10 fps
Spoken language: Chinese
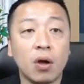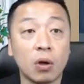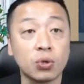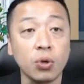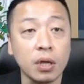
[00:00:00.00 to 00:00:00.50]

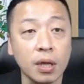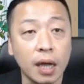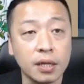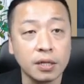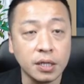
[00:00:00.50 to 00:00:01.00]
哦，所以
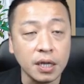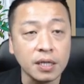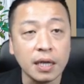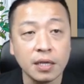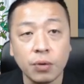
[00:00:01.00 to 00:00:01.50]
呢，现
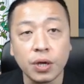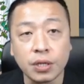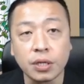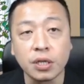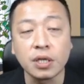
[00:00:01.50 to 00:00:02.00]
在这个位
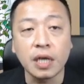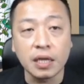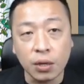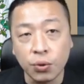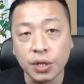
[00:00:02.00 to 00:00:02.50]
置已经站
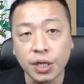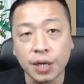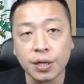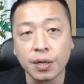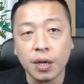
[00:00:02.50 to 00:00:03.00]
上月
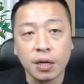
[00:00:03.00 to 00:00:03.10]
线了，